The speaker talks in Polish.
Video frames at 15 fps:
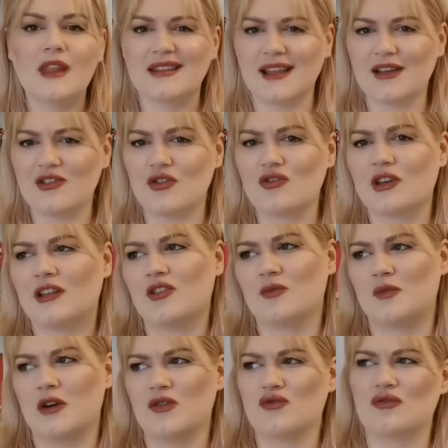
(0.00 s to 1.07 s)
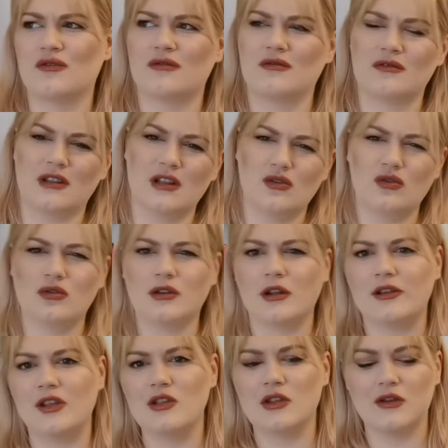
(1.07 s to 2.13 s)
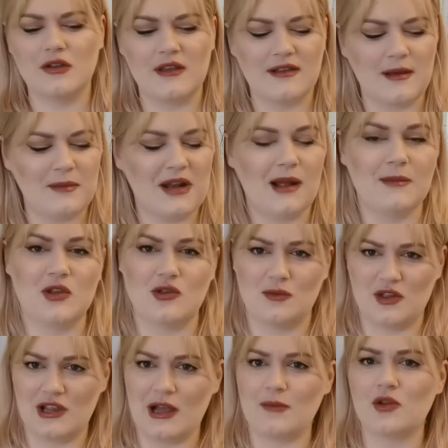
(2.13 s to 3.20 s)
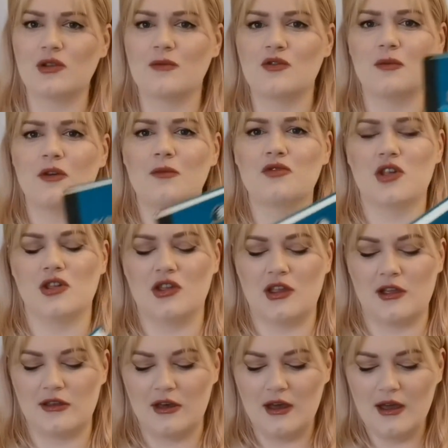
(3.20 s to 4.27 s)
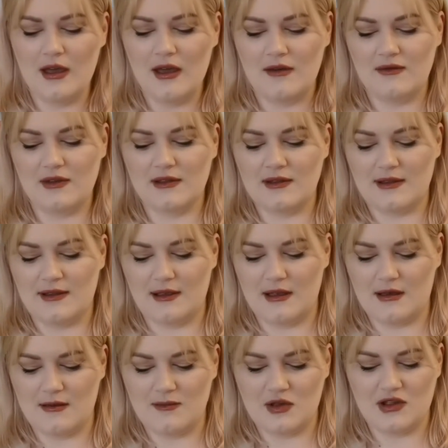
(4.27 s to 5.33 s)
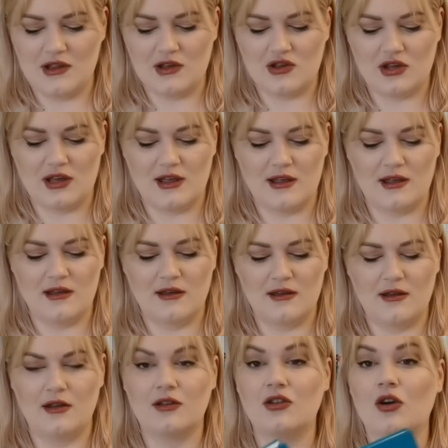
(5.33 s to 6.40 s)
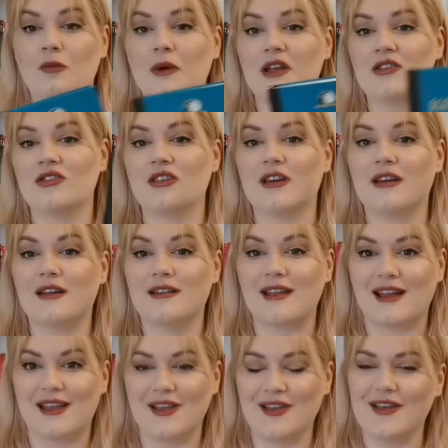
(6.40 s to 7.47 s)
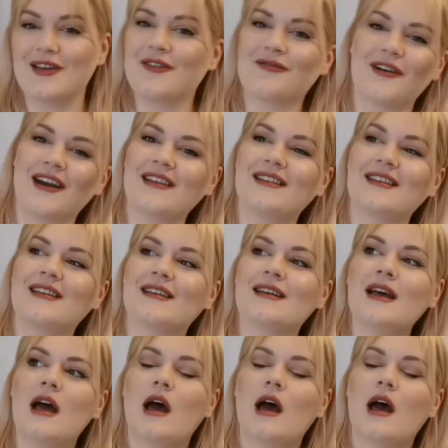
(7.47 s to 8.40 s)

Ta książka też była już kilkukrotnie się do niej zabieram, znaczy myślałam o tym, żeby ją przeczytać, więc e, myślę, że to będzie taki fajny